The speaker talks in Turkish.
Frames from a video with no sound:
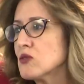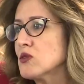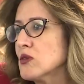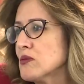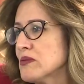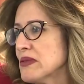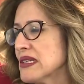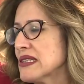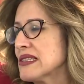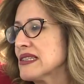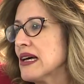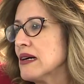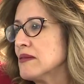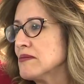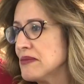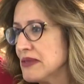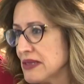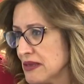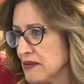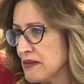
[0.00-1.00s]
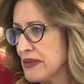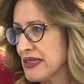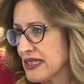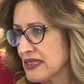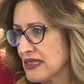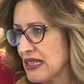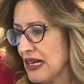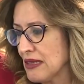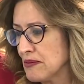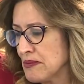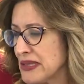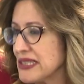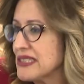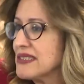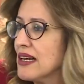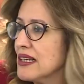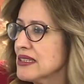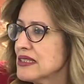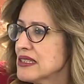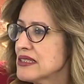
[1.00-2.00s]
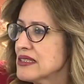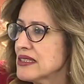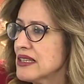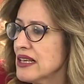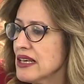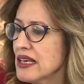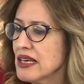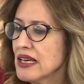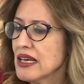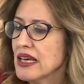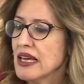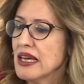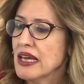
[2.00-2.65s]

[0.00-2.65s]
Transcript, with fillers: gruplarından bir, bir, yani bir tanesi de